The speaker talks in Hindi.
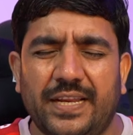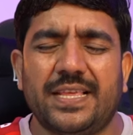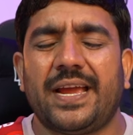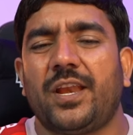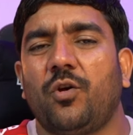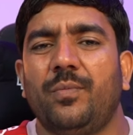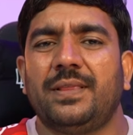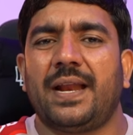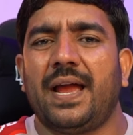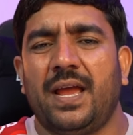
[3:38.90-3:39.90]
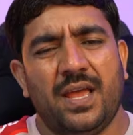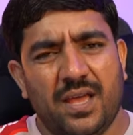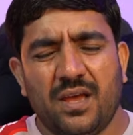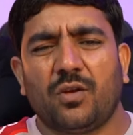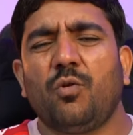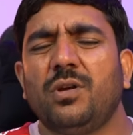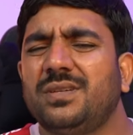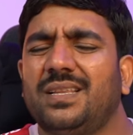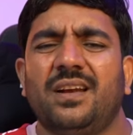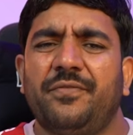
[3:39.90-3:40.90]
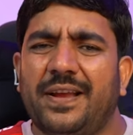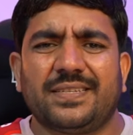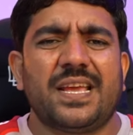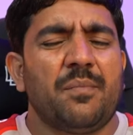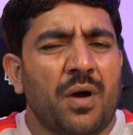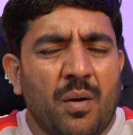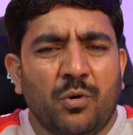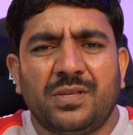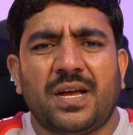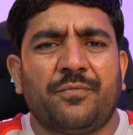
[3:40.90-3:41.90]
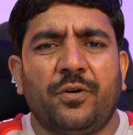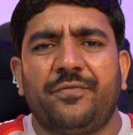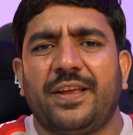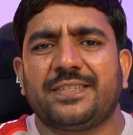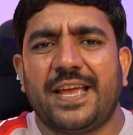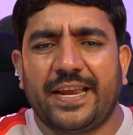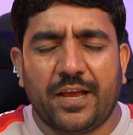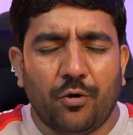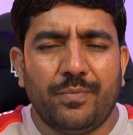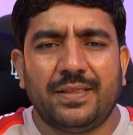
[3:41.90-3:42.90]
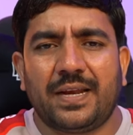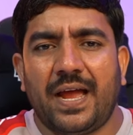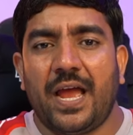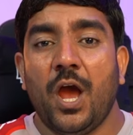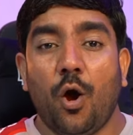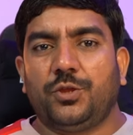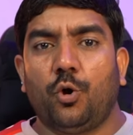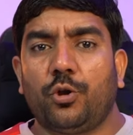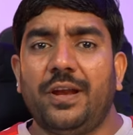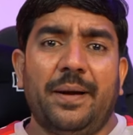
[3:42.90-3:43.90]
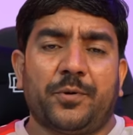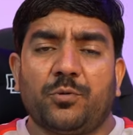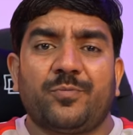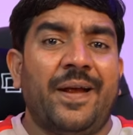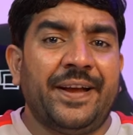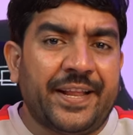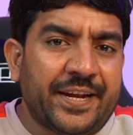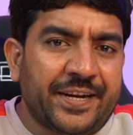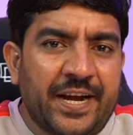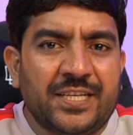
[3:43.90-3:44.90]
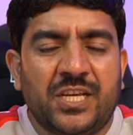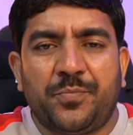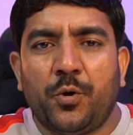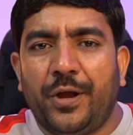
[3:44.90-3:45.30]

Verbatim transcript: थ्री देखने को मिल रहा है कोई ज्यादा डिफरेंस नहीं है मामूली सा आपको डिफरेंस देखने को मिल रहा है दोनों ही लैपटॉप्स में इंटीग्रेटेड जीपीयू